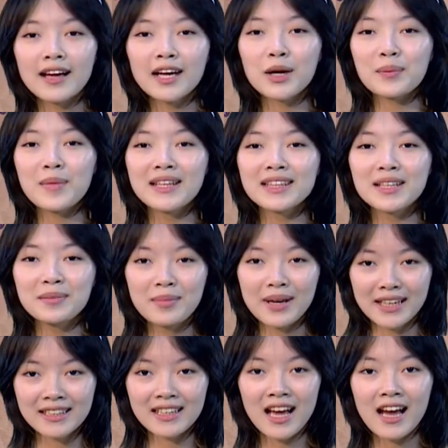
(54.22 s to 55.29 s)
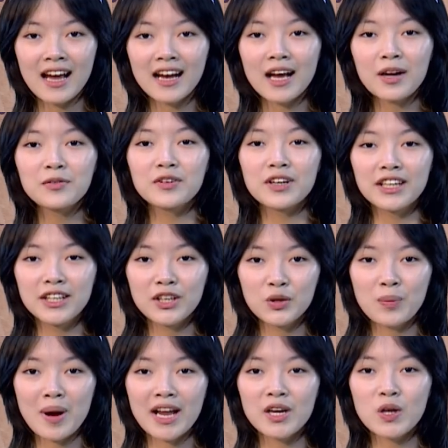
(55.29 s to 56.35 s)
Các bạn thân mến, khác với nhiều
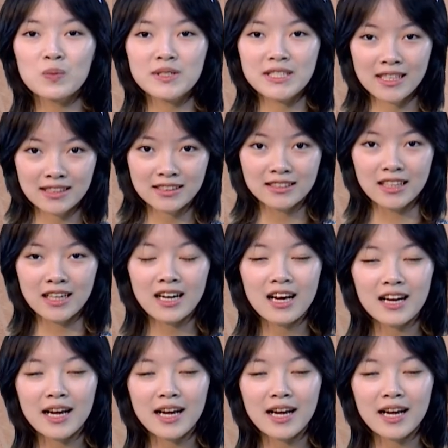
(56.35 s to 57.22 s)
bạn đồng trang lứa,